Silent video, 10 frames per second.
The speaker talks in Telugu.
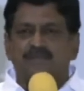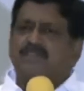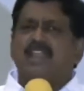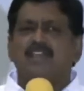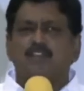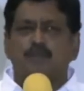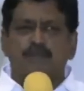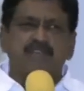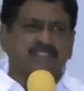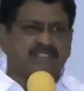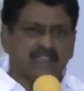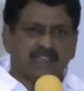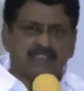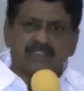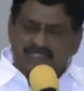చాలా గొప్ప వ్యక్తి ఆయన
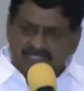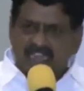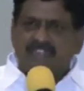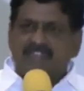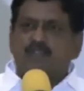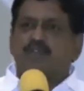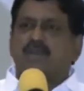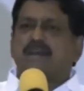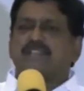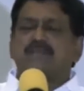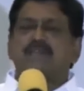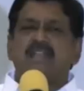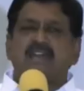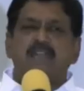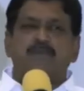సెలెక్టివ్గా మాత్రమే
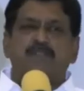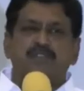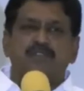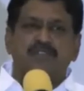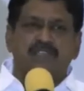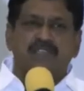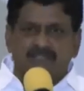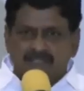ఆయన కనపడుతూ ఉంటాయి